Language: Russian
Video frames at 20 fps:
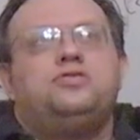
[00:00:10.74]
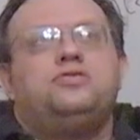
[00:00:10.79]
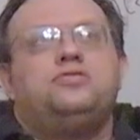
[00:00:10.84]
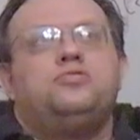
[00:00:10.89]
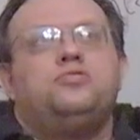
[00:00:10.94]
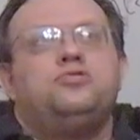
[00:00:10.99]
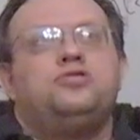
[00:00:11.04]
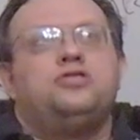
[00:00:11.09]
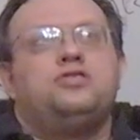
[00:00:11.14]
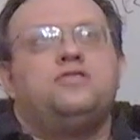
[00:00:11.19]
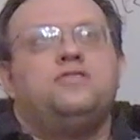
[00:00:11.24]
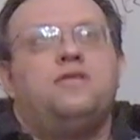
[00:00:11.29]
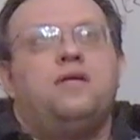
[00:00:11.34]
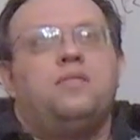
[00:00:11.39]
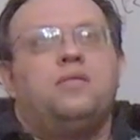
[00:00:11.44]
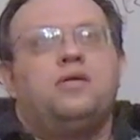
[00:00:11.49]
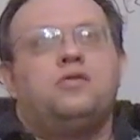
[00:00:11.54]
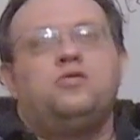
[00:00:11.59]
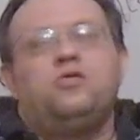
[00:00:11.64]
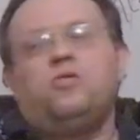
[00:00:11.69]

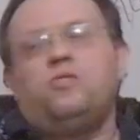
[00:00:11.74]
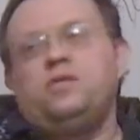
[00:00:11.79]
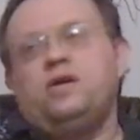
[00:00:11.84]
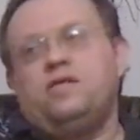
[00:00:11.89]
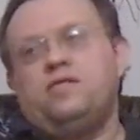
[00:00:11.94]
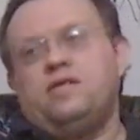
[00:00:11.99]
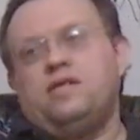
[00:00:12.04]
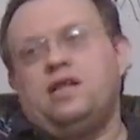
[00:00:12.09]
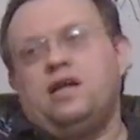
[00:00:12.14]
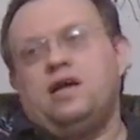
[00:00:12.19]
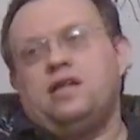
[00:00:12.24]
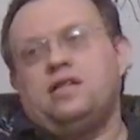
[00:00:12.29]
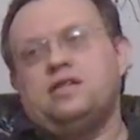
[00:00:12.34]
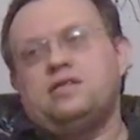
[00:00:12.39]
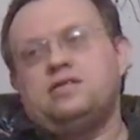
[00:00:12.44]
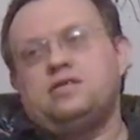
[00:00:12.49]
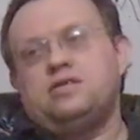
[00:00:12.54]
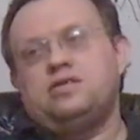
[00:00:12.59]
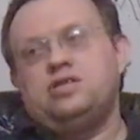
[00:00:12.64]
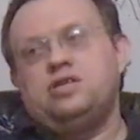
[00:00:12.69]
Существам, которым не хватает
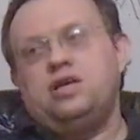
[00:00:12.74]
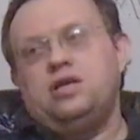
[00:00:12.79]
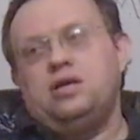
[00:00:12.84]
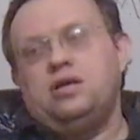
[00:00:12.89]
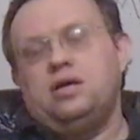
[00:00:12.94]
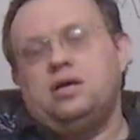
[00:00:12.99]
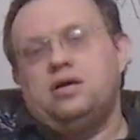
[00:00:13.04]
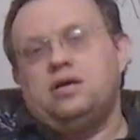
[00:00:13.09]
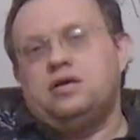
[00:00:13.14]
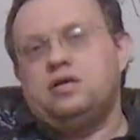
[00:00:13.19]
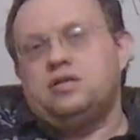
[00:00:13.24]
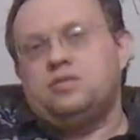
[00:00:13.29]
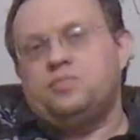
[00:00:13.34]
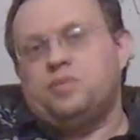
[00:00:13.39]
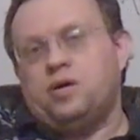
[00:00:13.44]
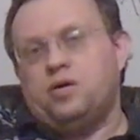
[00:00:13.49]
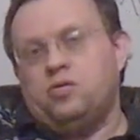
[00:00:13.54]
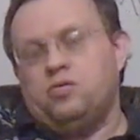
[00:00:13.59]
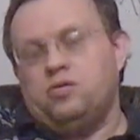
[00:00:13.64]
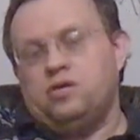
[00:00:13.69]
наслаждения с
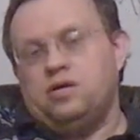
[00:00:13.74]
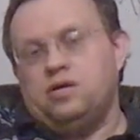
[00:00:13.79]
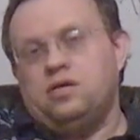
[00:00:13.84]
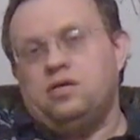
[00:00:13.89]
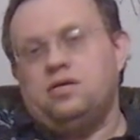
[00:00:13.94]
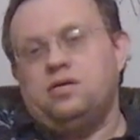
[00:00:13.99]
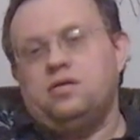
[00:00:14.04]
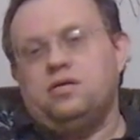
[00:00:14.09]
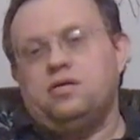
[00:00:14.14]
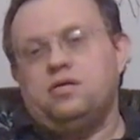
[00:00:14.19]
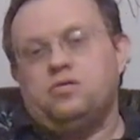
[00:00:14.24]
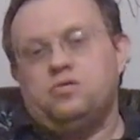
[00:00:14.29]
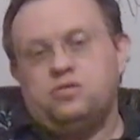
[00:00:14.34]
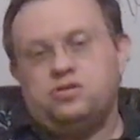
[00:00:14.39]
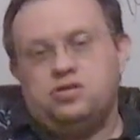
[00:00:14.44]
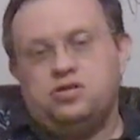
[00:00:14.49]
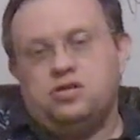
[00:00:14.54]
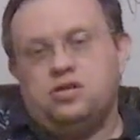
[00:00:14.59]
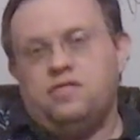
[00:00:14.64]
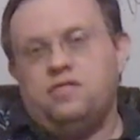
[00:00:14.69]
природой, то
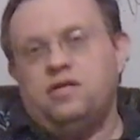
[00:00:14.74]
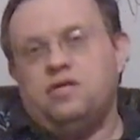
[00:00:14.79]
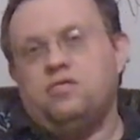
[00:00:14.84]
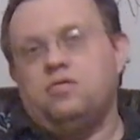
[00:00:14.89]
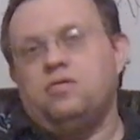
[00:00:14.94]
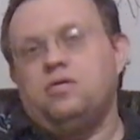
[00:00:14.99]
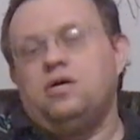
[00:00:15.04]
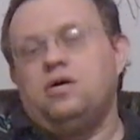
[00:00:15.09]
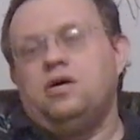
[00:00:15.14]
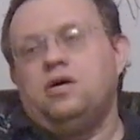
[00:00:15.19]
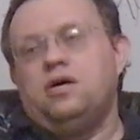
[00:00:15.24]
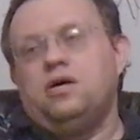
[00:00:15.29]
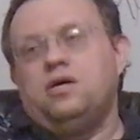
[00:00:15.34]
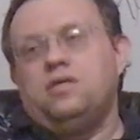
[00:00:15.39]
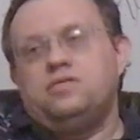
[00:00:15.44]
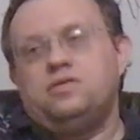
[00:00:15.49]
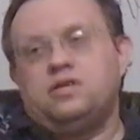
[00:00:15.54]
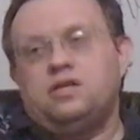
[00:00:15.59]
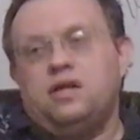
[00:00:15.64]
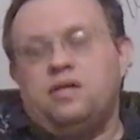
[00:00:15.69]
есть человеку,
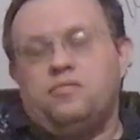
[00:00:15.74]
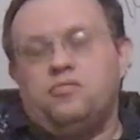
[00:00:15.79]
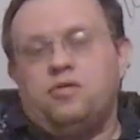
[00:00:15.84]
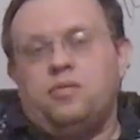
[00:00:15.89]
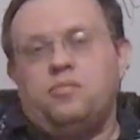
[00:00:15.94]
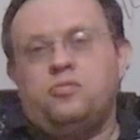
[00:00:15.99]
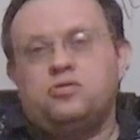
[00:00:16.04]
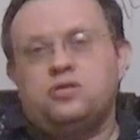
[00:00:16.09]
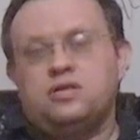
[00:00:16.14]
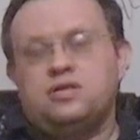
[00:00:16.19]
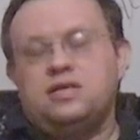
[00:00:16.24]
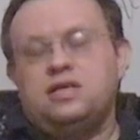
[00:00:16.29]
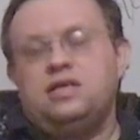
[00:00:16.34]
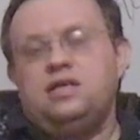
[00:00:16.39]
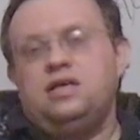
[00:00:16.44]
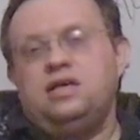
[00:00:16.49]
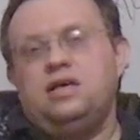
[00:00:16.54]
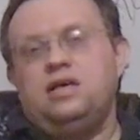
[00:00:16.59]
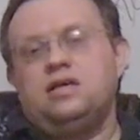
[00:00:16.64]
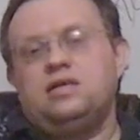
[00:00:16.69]
всегда там можно
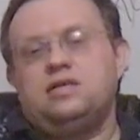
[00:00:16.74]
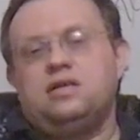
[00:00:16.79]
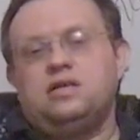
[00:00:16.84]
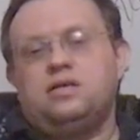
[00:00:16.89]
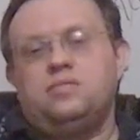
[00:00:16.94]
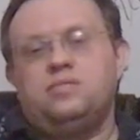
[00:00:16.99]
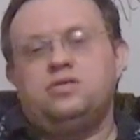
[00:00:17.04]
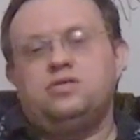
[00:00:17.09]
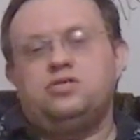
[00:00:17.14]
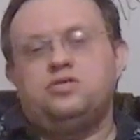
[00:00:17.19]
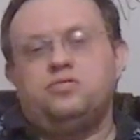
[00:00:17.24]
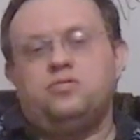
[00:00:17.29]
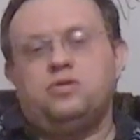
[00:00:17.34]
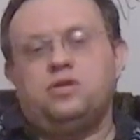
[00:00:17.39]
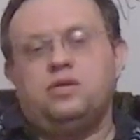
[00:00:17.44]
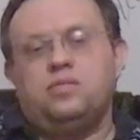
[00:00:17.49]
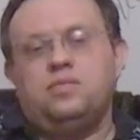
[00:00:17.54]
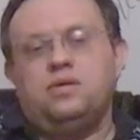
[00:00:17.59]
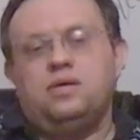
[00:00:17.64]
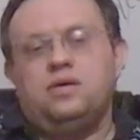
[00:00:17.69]
зайти с этими
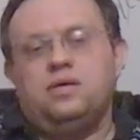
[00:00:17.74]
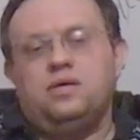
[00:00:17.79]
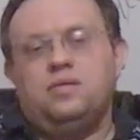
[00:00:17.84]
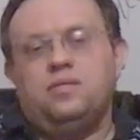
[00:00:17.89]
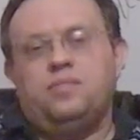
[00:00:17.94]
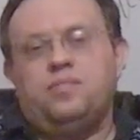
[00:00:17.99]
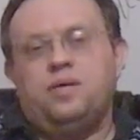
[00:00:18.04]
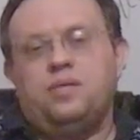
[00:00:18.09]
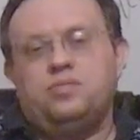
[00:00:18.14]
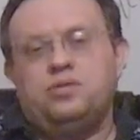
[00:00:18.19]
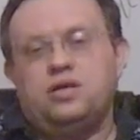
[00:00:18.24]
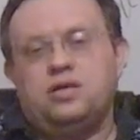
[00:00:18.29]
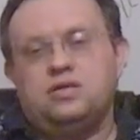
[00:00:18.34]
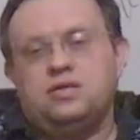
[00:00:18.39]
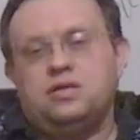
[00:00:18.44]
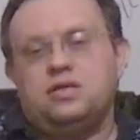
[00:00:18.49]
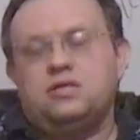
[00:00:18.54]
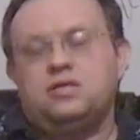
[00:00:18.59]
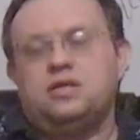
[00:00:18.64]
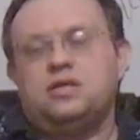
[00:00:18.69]
животными,
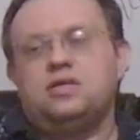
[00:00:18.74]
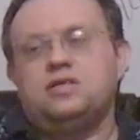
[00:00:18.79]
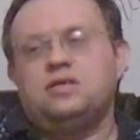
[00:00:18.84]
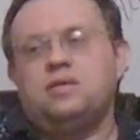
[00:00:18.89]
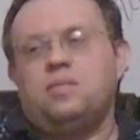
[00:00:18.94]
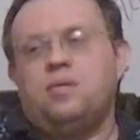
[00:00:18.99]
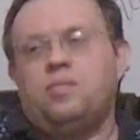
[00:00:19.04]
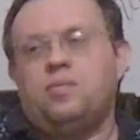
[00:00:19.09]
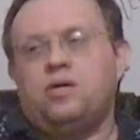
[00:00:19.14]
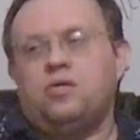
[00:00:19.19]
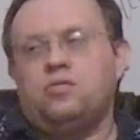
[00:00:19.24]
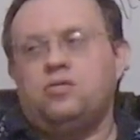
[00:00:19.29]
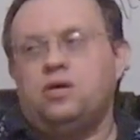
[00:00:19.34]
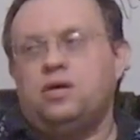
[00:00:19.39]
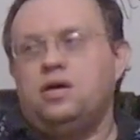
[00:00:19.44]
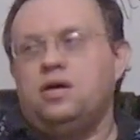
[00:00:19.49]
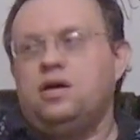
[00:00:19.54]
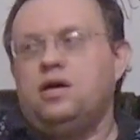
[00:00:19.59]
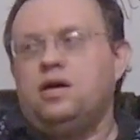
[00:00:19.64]
пообщаться с этой самой природой.